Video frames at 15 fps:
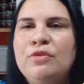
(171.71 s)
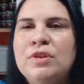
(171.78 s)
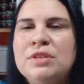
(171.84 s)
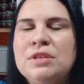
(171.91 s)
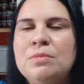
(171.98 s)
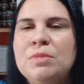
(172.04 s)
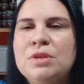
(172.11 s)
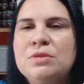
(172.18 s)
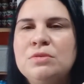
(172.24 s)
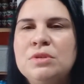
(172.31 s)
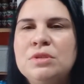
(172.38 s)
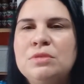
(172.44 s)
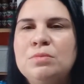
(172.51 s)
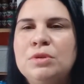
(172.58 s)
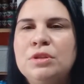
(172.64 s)
fazer minhas
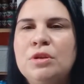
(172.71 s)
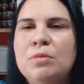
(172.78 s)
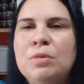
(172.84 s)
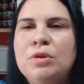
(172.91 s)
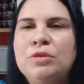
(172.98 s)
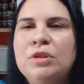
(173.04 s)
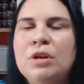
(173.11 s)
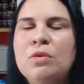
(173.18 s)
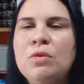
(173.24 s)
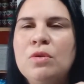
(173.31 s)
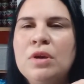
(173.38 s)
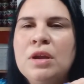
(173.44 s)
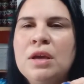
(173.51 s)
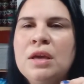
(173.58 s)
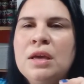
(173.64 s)
unhas e botar uma outra
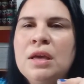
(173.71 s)
cor.